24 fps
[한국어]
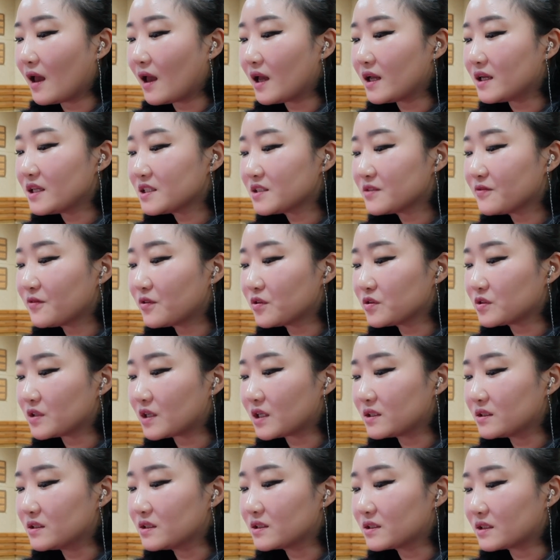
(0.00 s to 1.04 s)
해리슨 포드가
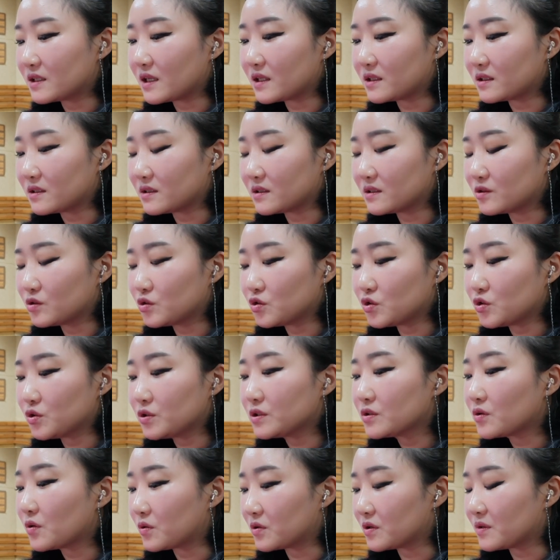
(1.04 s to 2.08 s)
늘 그랬듯
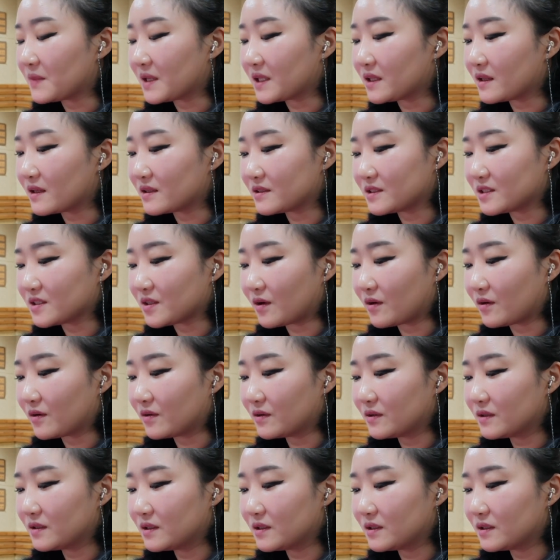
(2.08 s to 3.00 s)
주인공을 맡았죠.